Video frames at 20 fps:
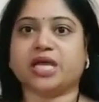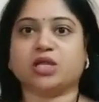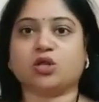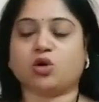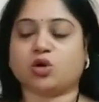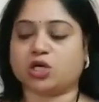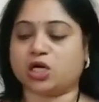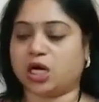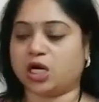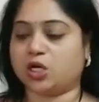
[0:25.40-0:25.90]
ఏదో
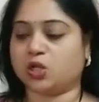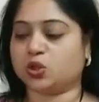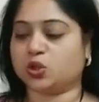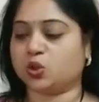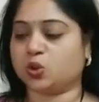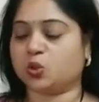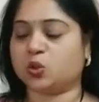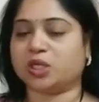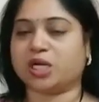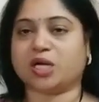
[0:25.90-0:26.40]
ఒకటి
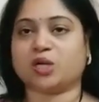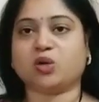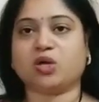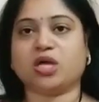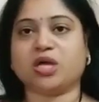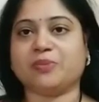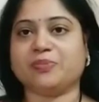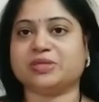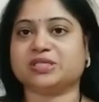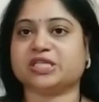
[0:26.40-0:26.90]
అడుగుతూ ఉంటారు
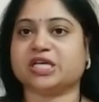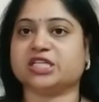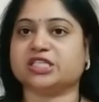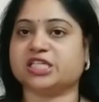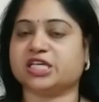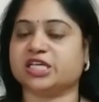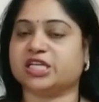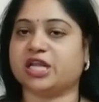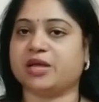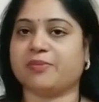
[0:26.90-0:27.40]
ఈ
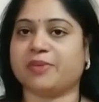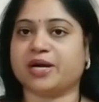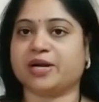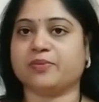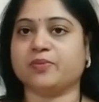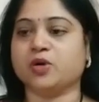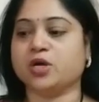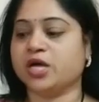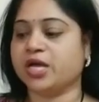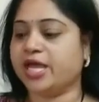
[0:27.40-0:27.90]
బిస్కెట్స్ అయితే
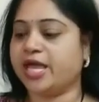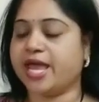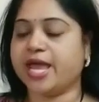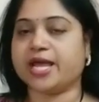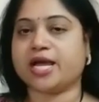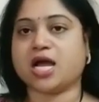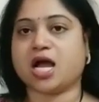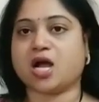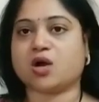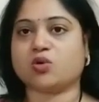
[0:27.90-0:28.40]
మనం
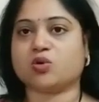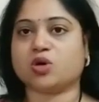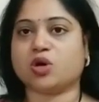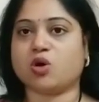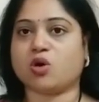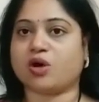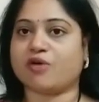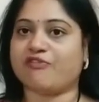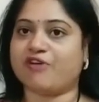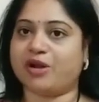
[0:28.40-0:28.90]
ఏం కాకుండా
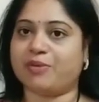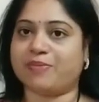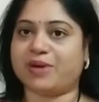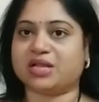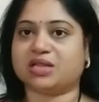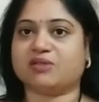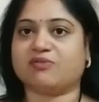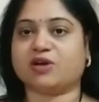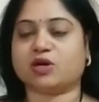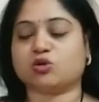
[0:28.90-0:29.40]
ఒక వన్
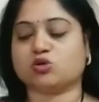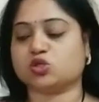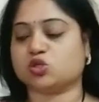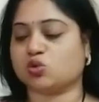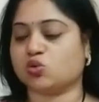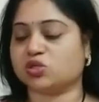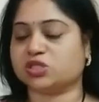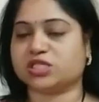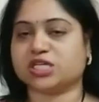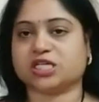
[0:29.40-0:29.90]
మంత్ వరకు
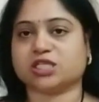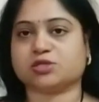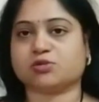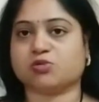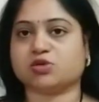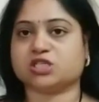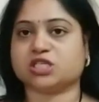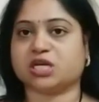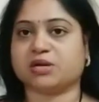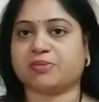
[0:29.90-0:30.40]
స్టోర్
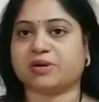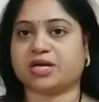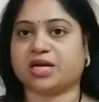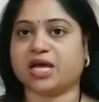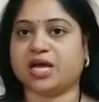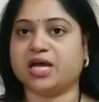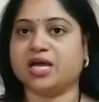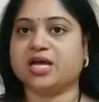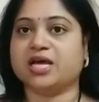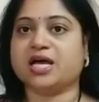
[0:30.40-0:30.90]
చేసుకోవచ్చు అనమాట
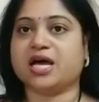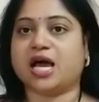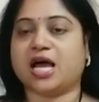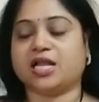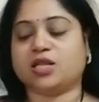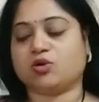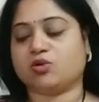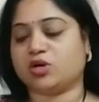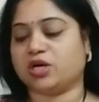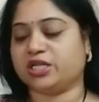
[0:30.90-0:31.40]

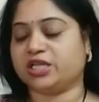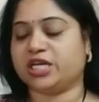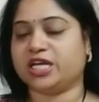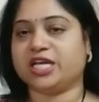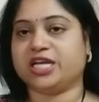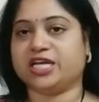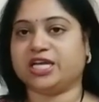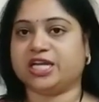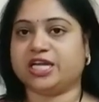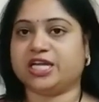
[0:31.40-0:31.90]
అది కూడా త్రీ
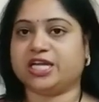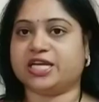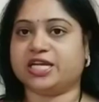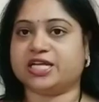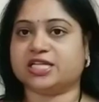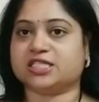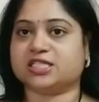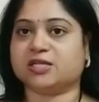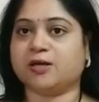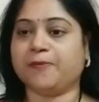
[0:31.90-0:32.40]

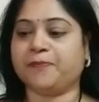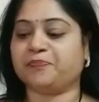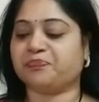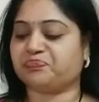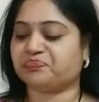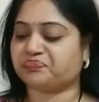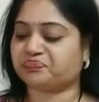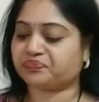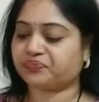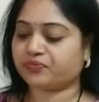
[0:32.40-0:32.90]
ఇంగ్రీడియంట్స్
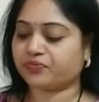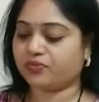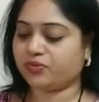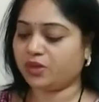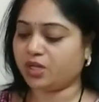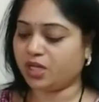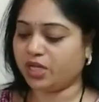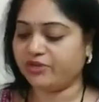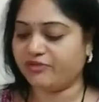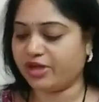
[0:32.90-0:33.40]

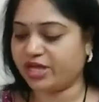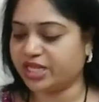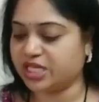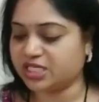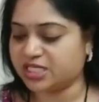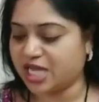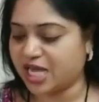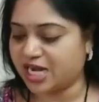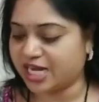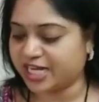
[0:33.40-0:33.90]
ఇవైతే
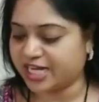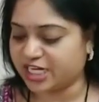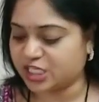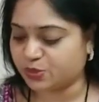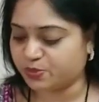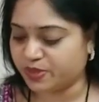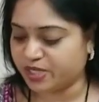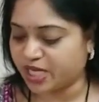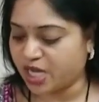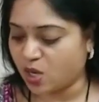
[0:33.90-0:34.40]
చాలా
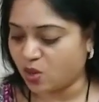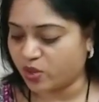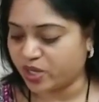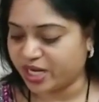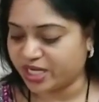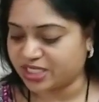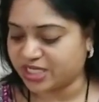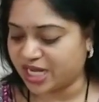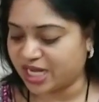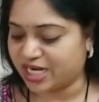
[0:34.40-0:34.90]
క్రిస్పీగా
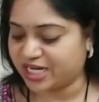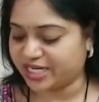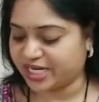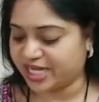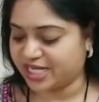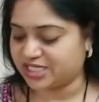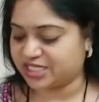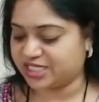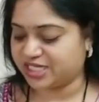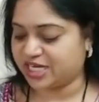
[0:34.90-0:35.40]
ఉన్నాయి చాలా
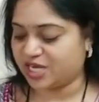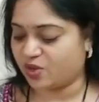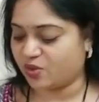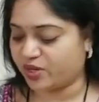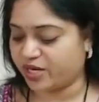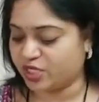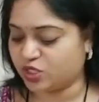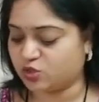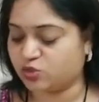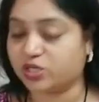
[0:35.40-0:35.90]
టేస్టీగా
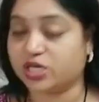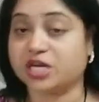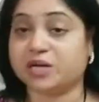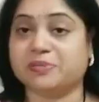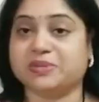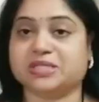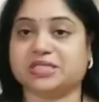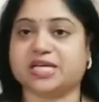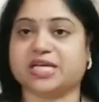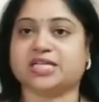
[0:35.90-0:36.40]
ఉన్నాయి
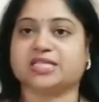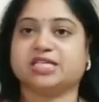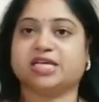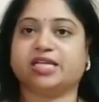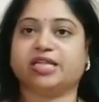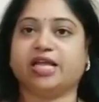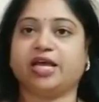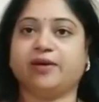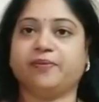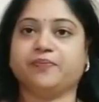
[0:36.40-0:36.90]
చూడండి బిస్కెట్స్
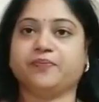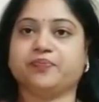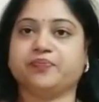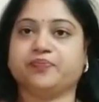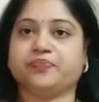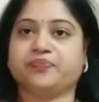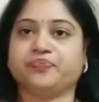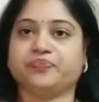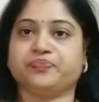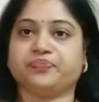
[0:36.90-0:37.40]
అయితే
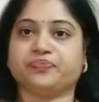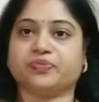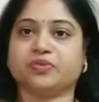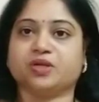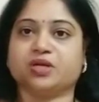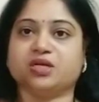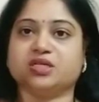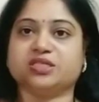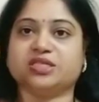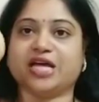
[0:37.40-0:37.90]

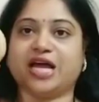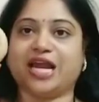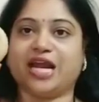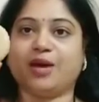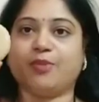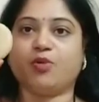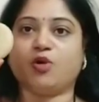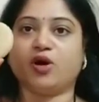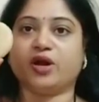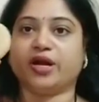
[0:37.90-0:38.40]

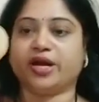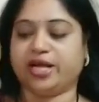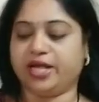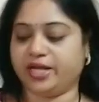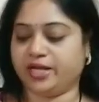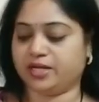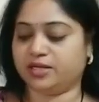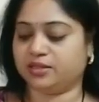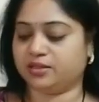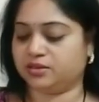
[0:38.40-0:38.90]
చాలా
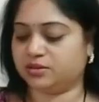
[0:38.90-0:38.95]
బాగున్నాయి